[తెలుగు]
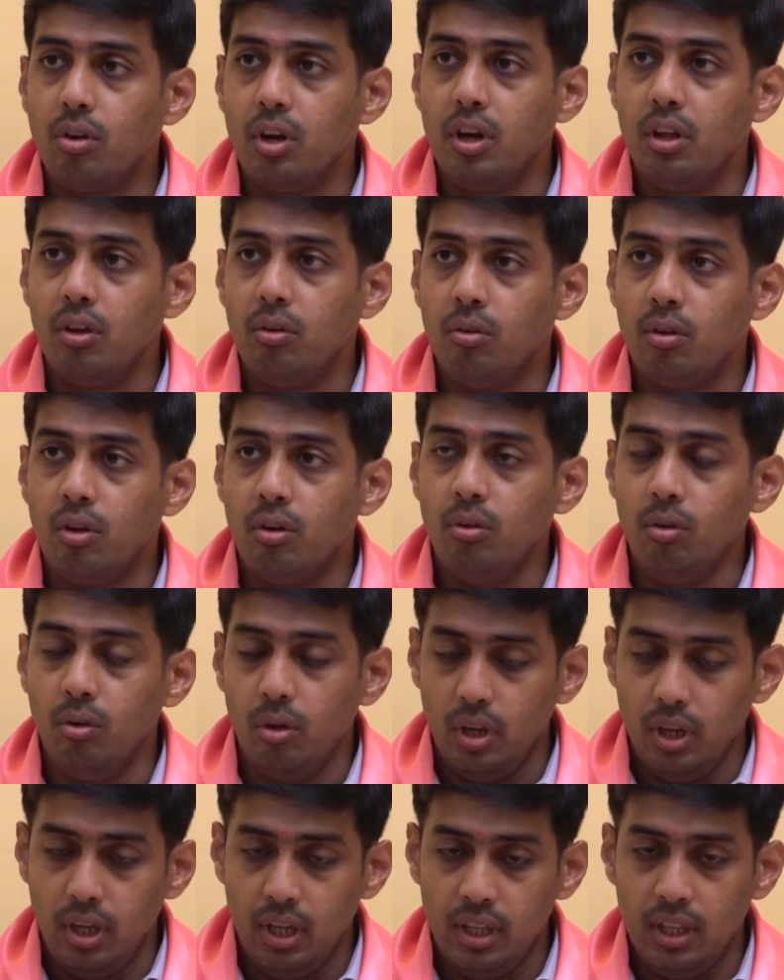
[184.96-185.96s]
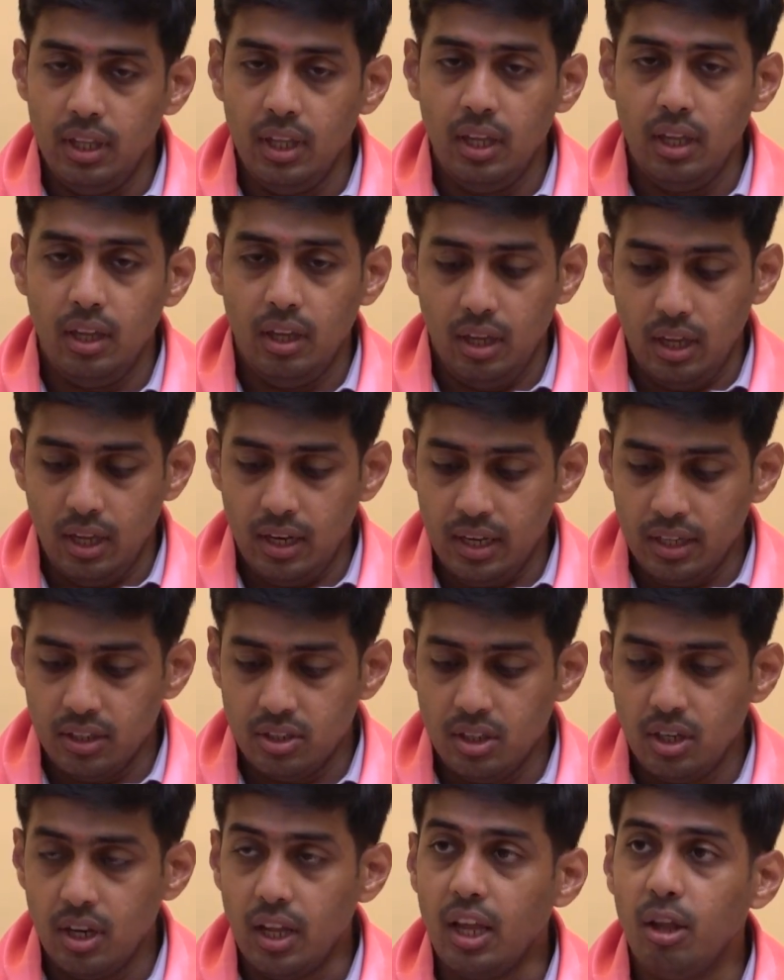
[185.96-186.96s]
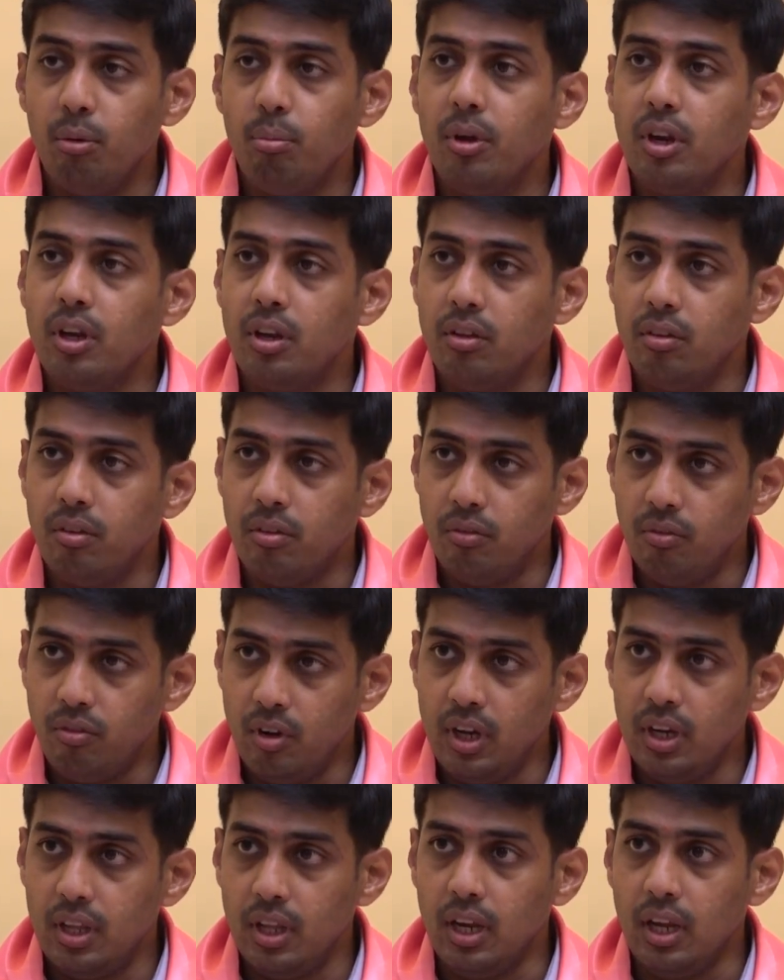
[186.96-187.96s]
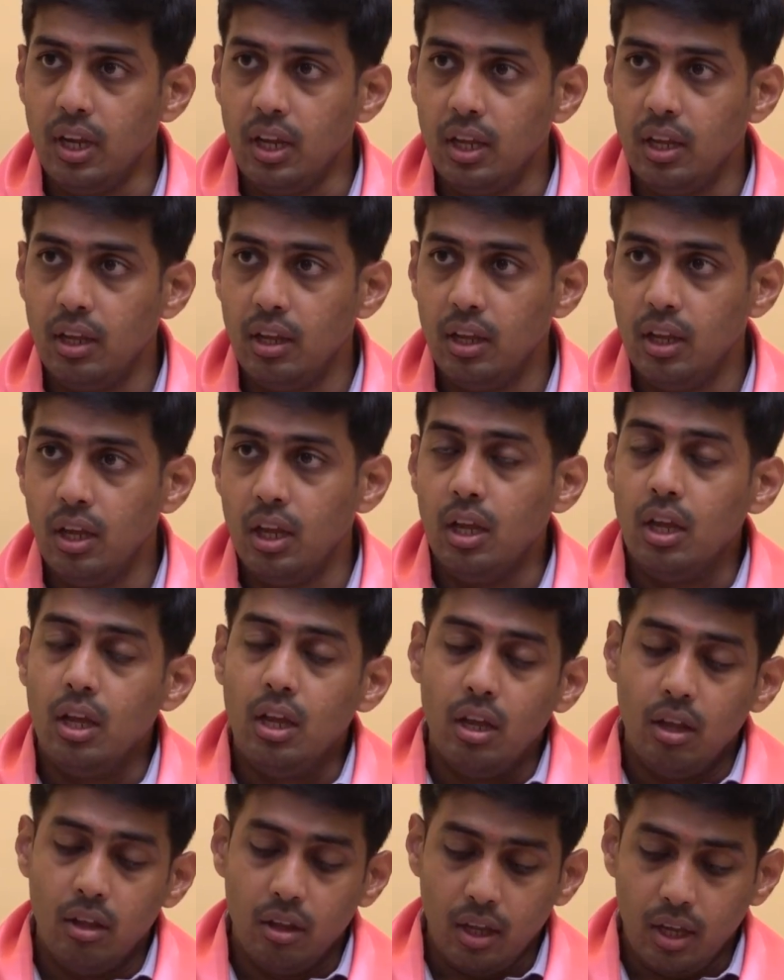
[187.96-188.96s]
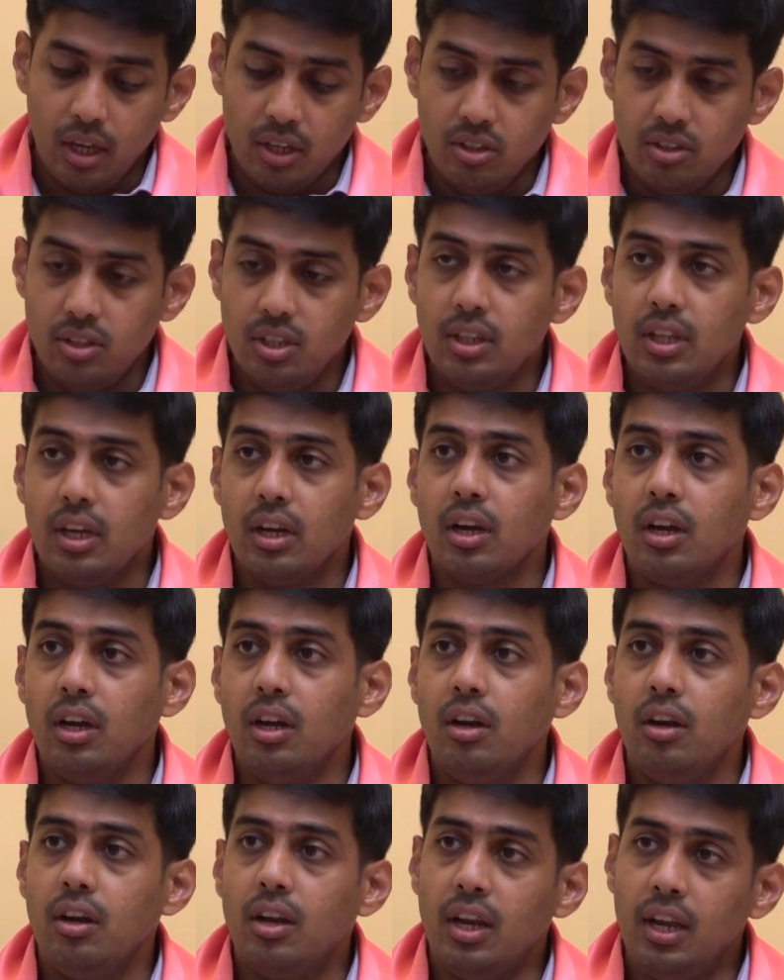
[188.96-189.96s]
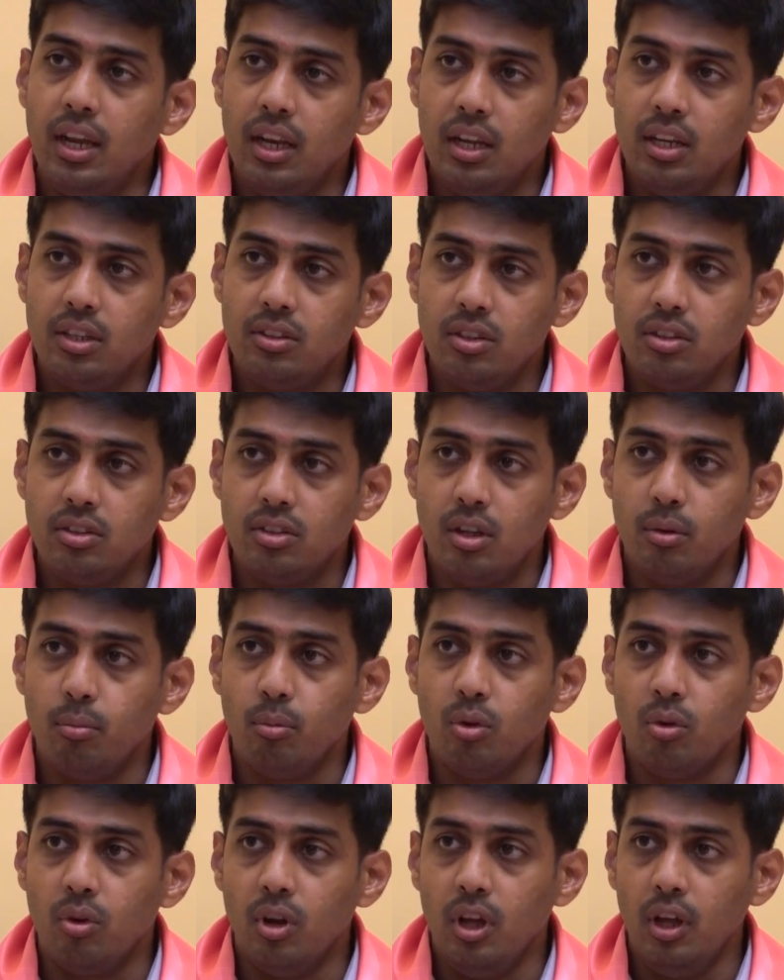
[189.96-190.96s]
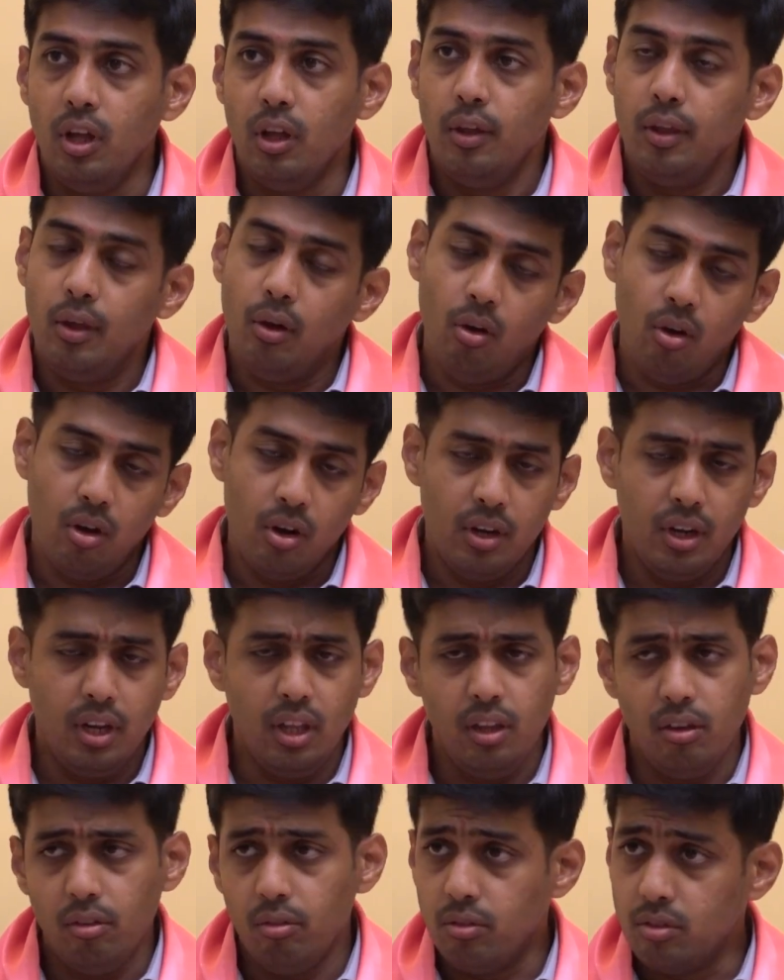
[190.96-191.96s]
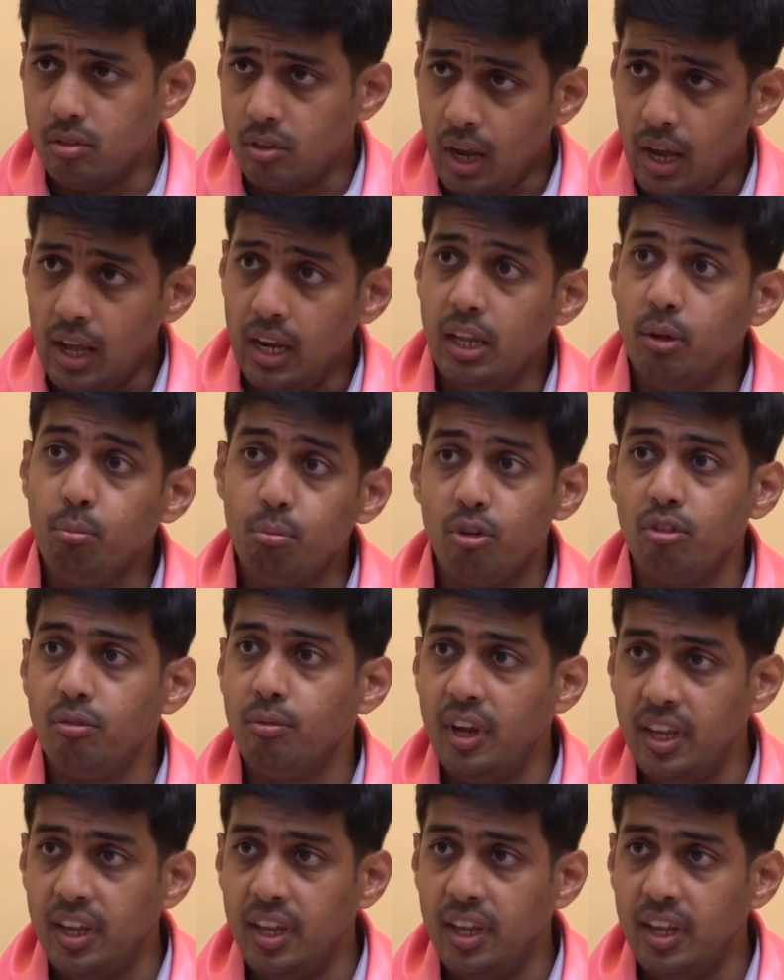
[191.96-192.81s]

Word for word: కూడా రెడీ ఉన్నారు ఇది ఎలక్షన్ అయిపోయిన వెంటనే ఖచ్చితంగా డ్రైనేజ్ సిస్టమ్ కూడా ఆల్రెడీ చాలా ఇంప్రూవ్